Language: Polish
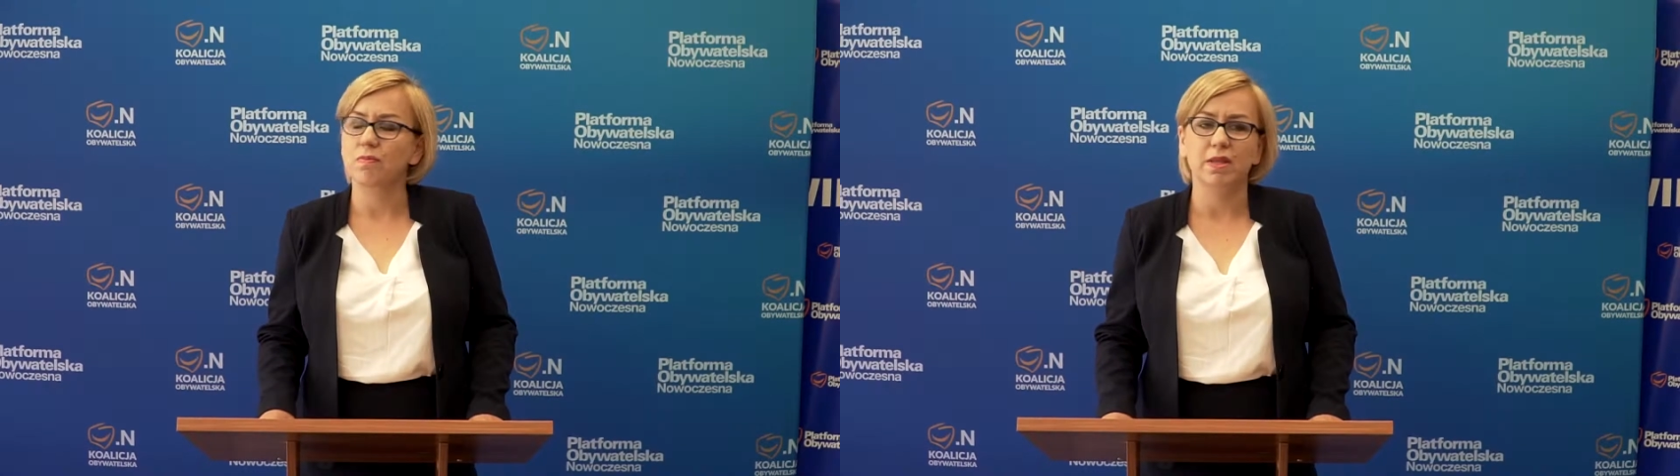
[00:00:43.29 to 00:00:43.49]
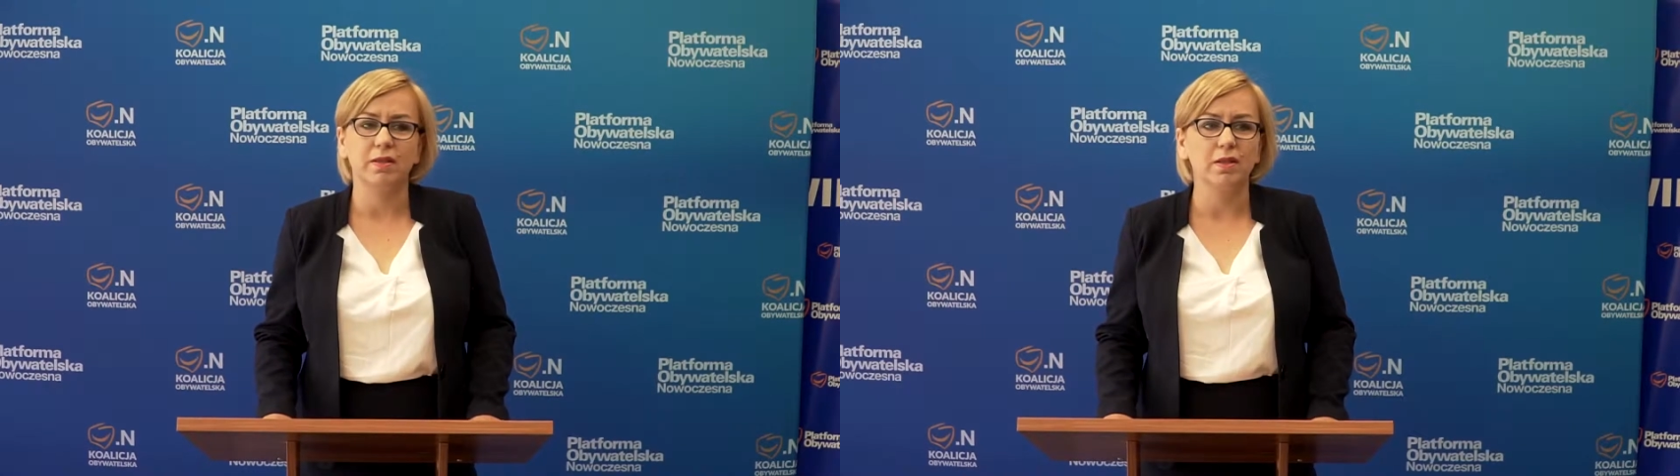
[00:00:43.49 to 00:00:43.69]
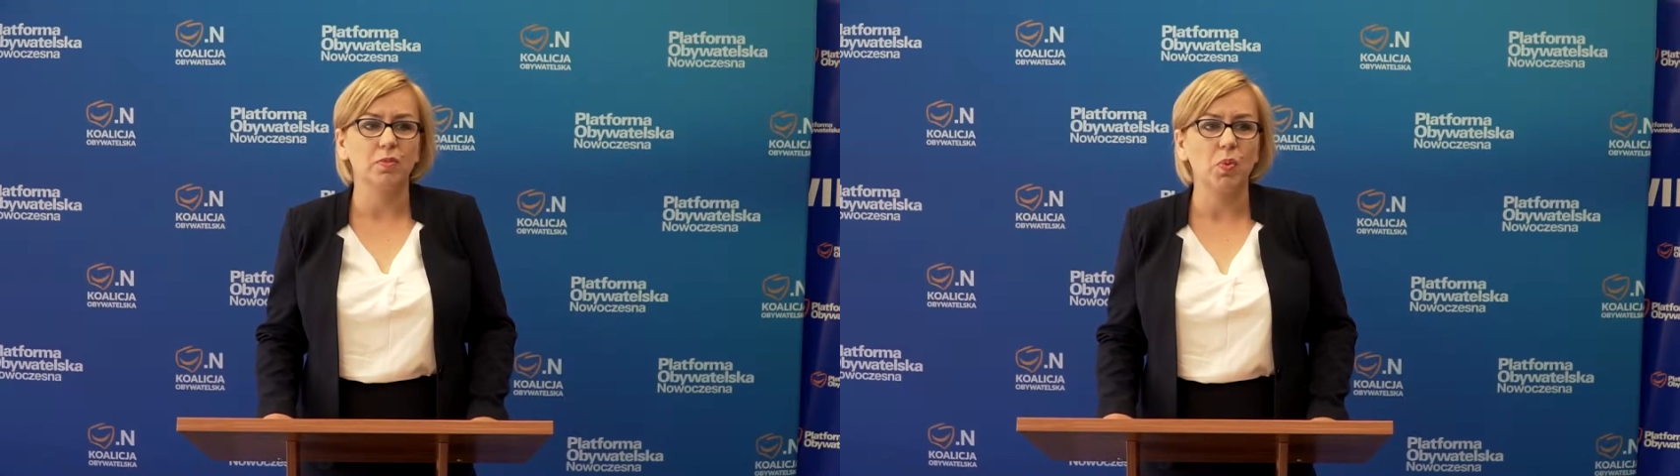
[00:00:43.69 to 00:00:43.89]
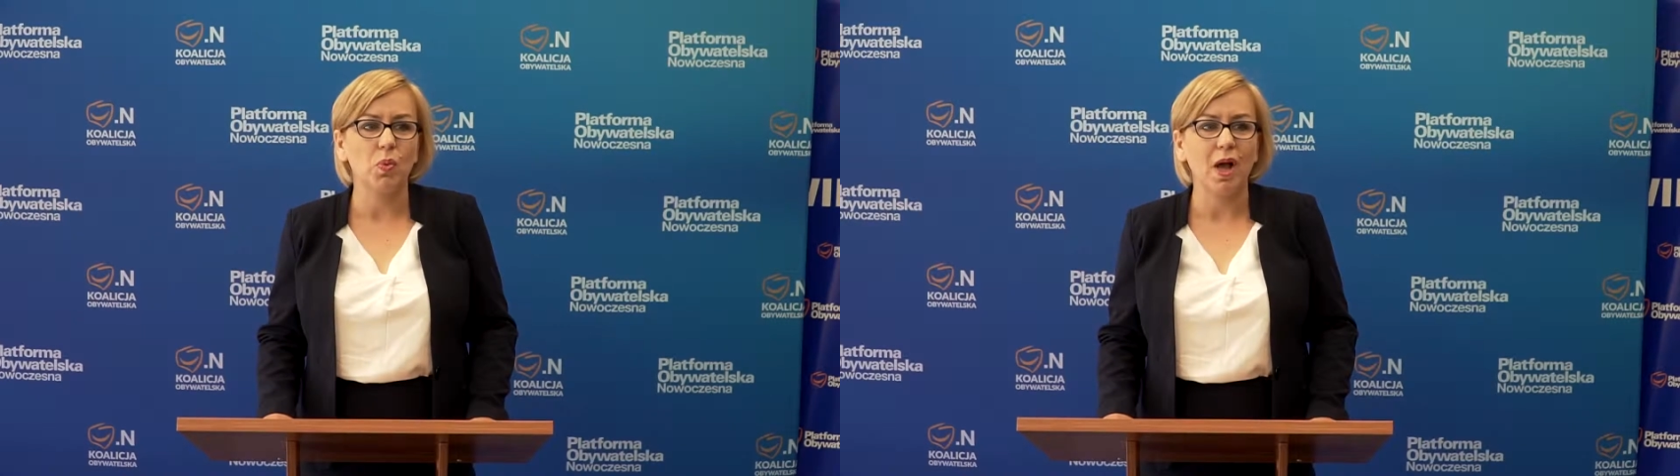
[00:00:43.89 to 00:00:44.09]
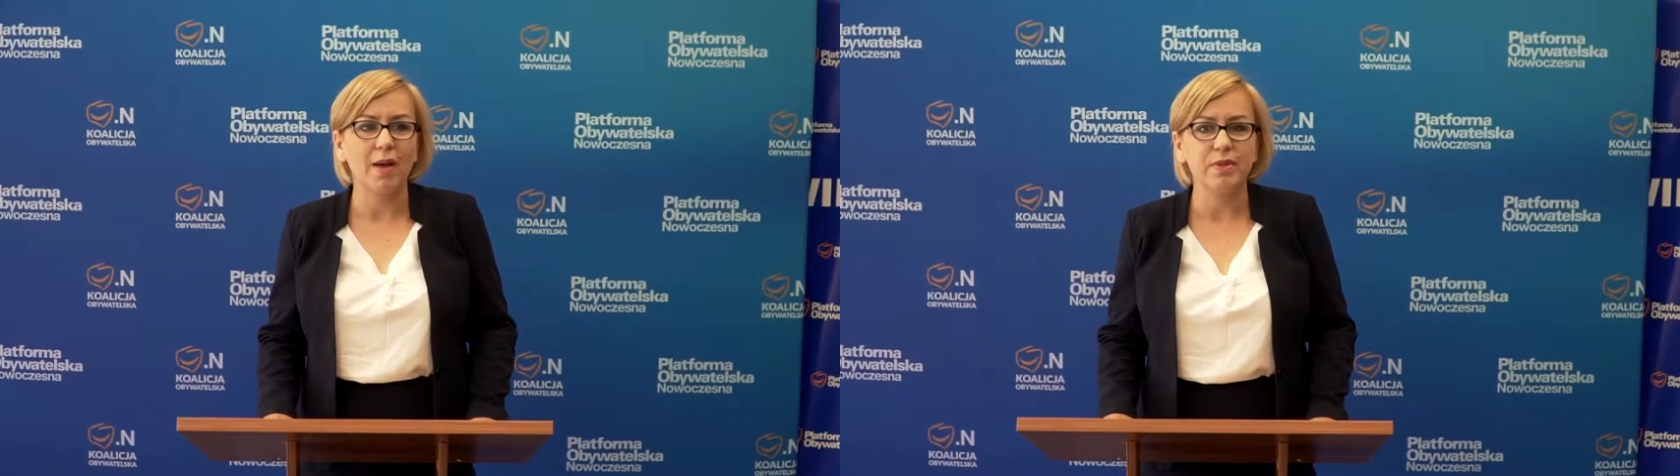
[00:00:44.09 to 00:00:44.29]
między
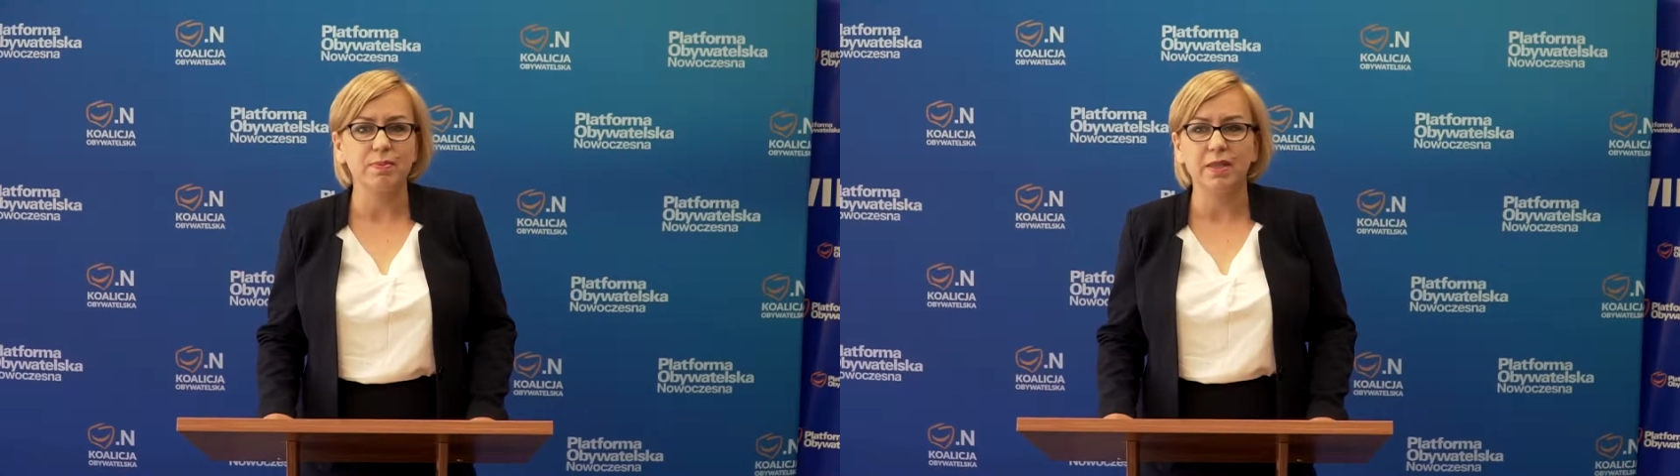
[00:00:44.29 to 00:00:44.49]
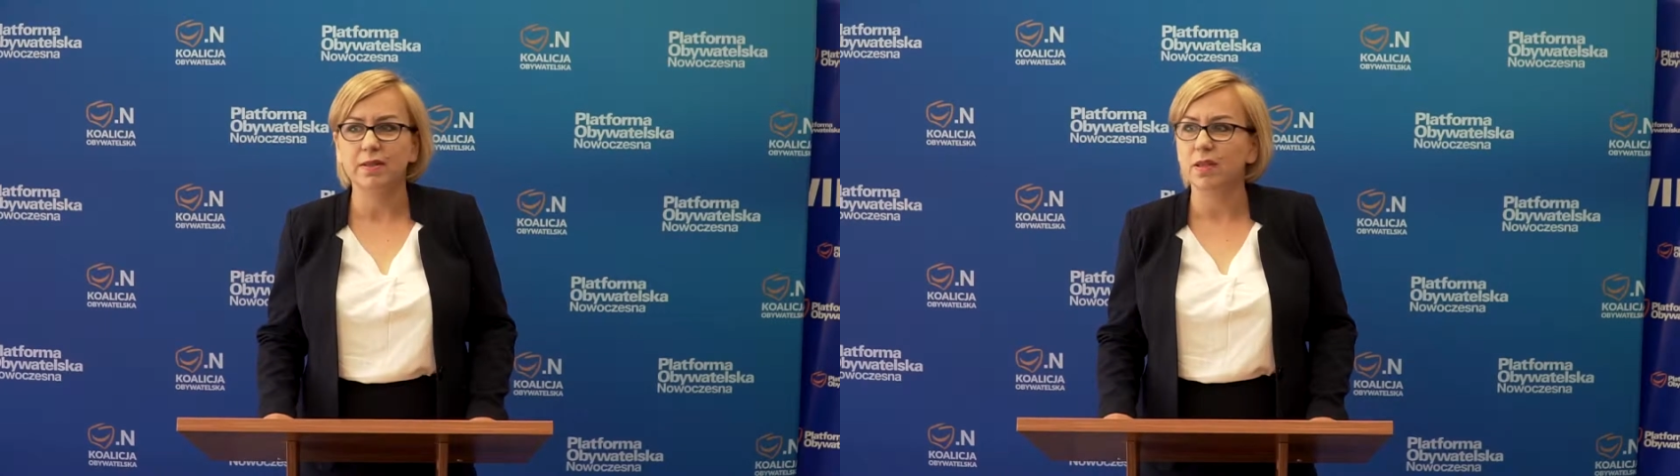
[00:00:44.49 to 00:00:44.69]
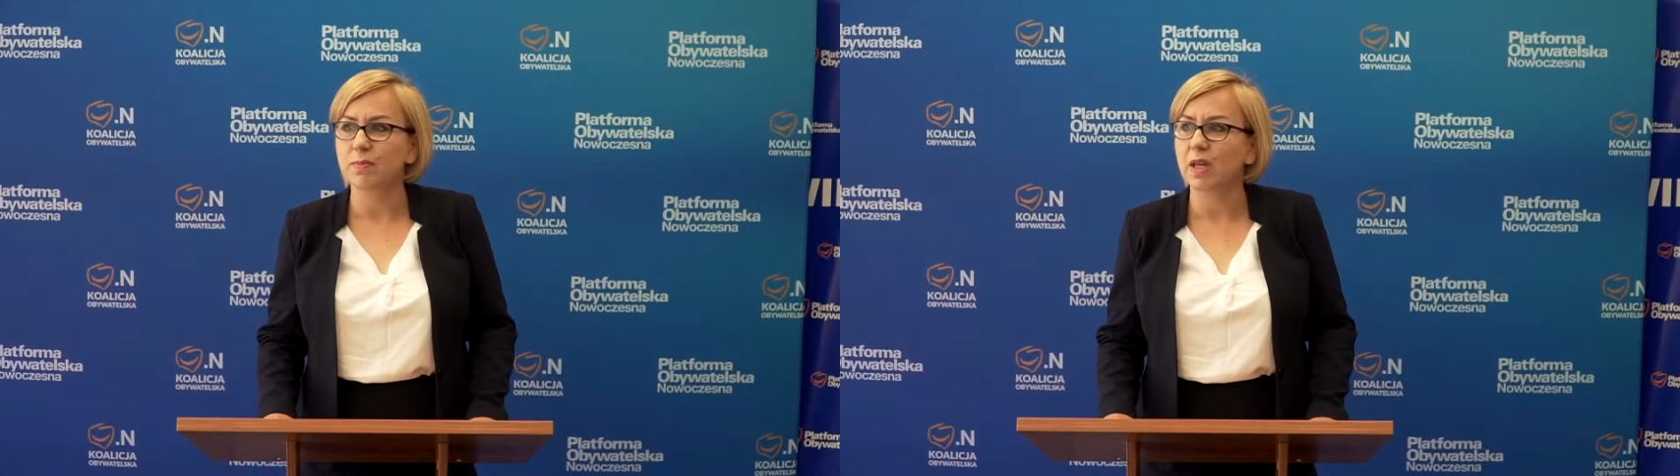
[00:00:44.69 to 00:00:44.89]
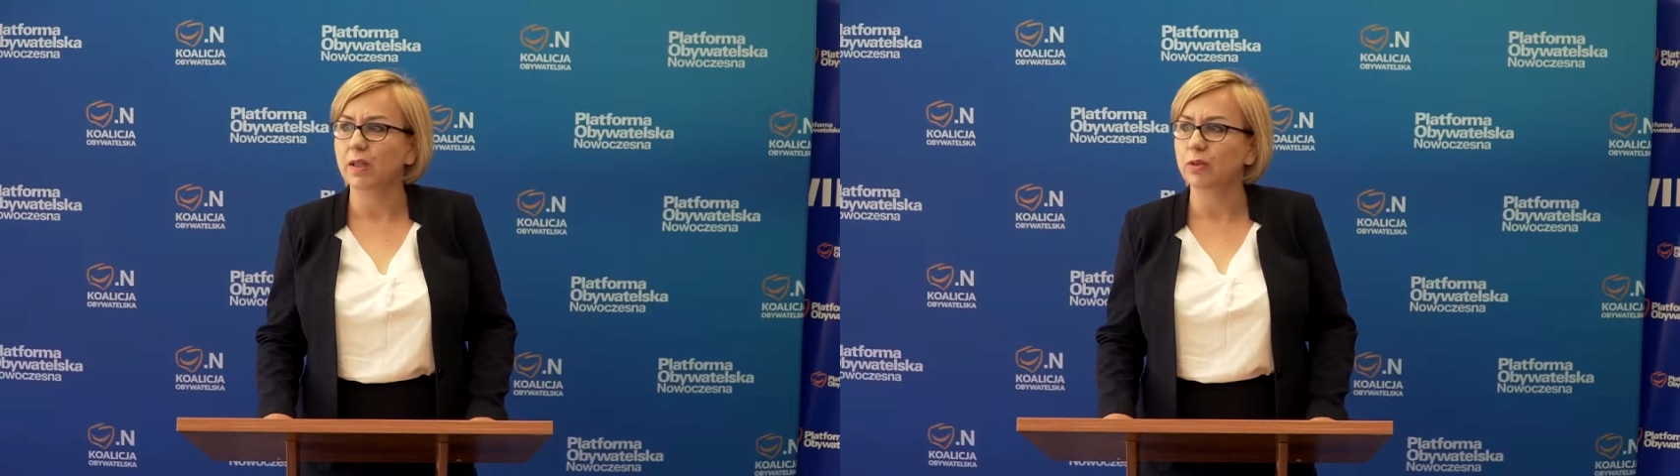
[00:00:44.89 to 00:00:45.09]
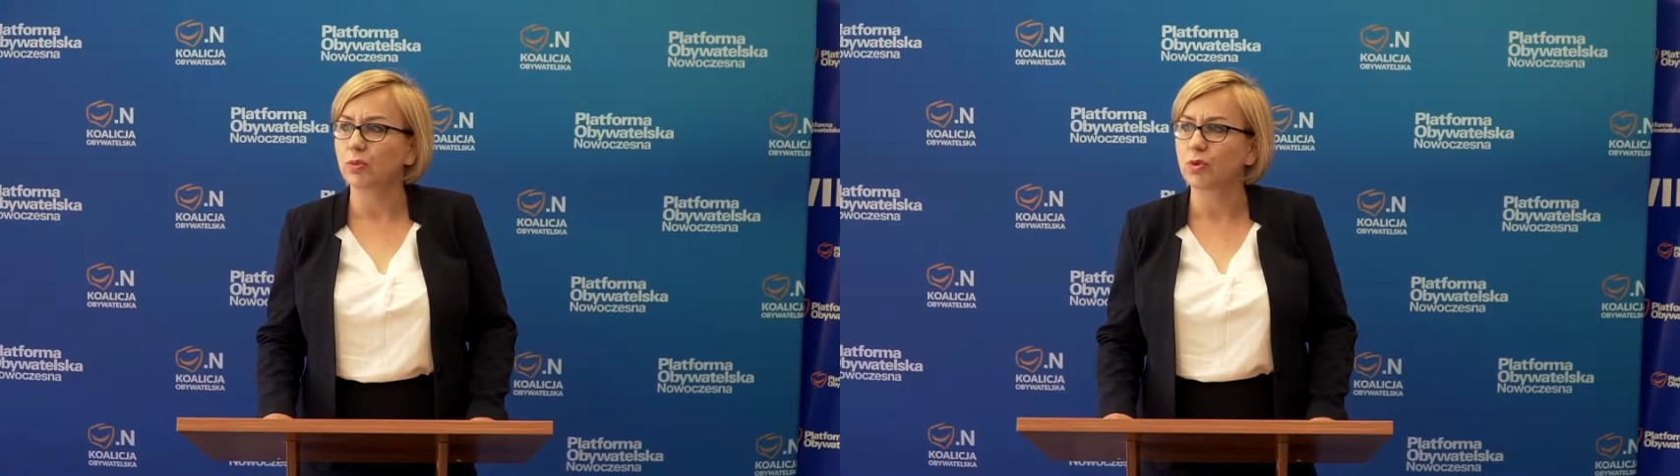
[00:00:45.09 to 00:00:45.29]
spółkami miejskimi a
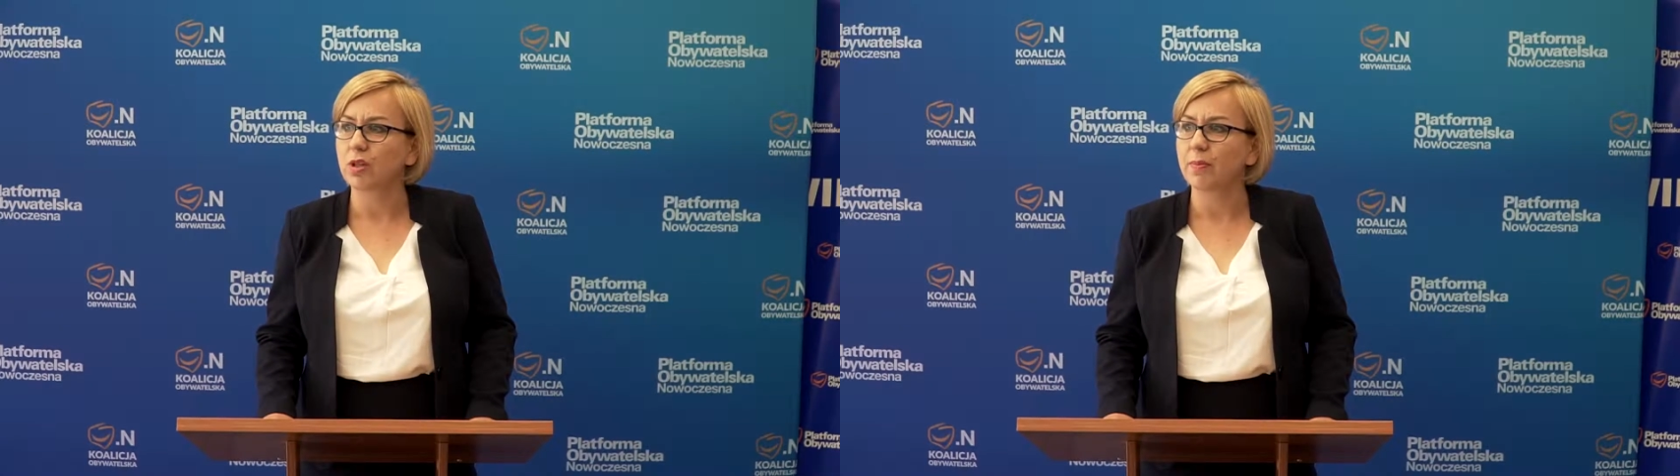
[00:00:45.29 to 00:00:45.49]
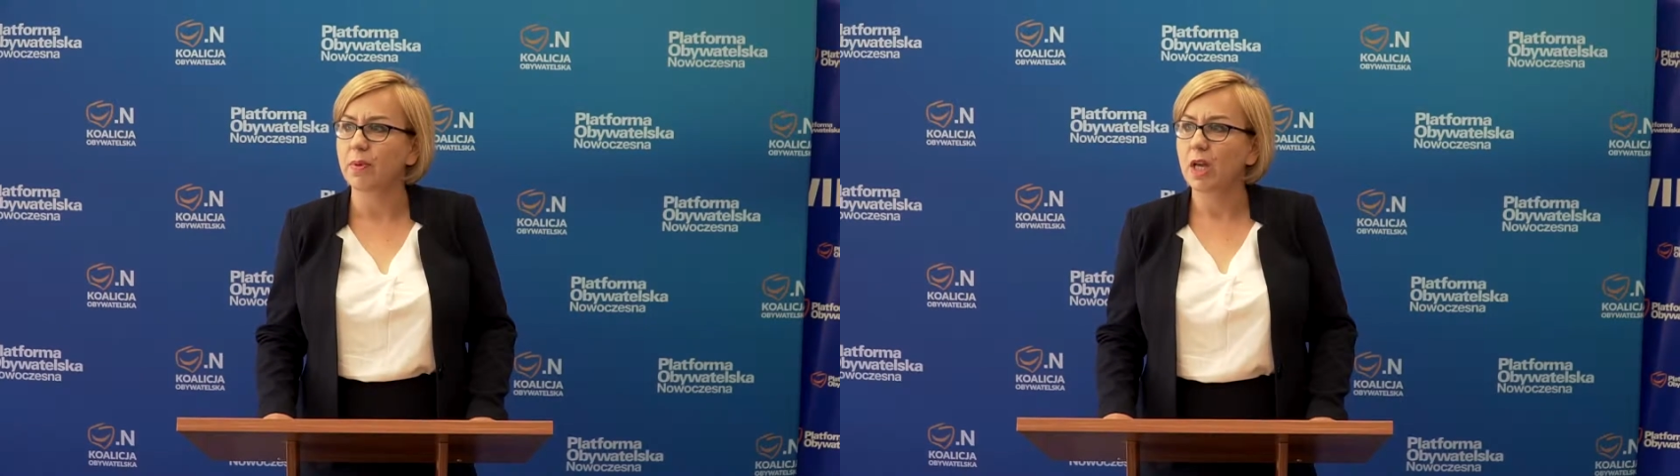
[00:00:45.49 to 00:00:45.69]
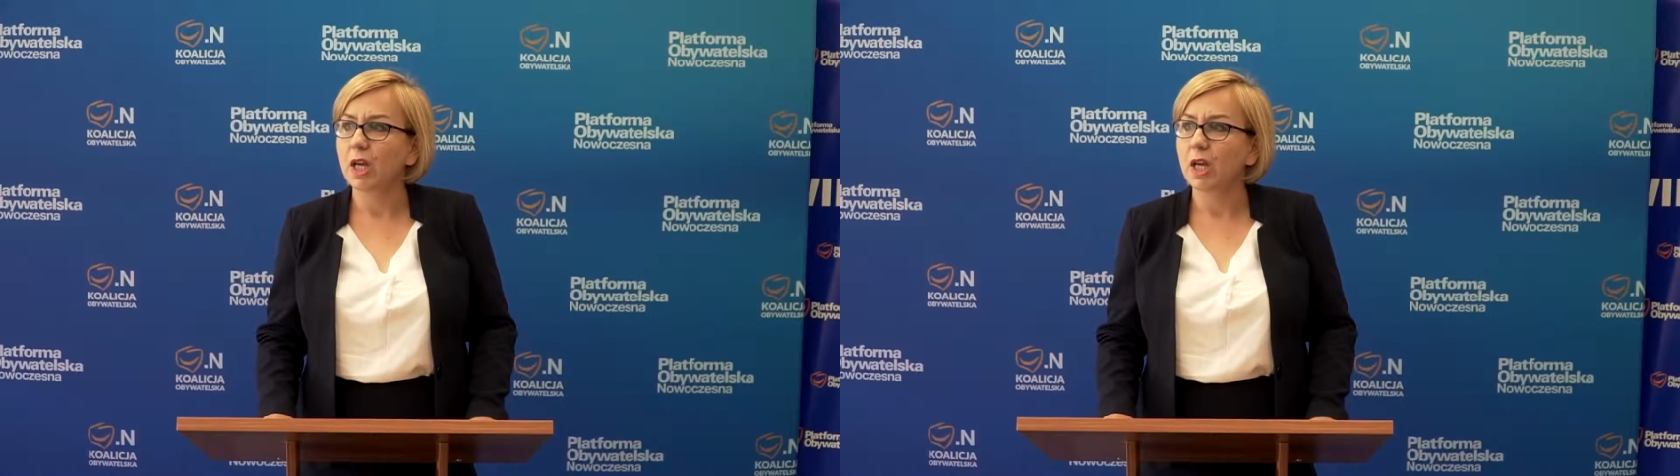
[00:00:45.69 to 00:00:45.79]
ratuszem,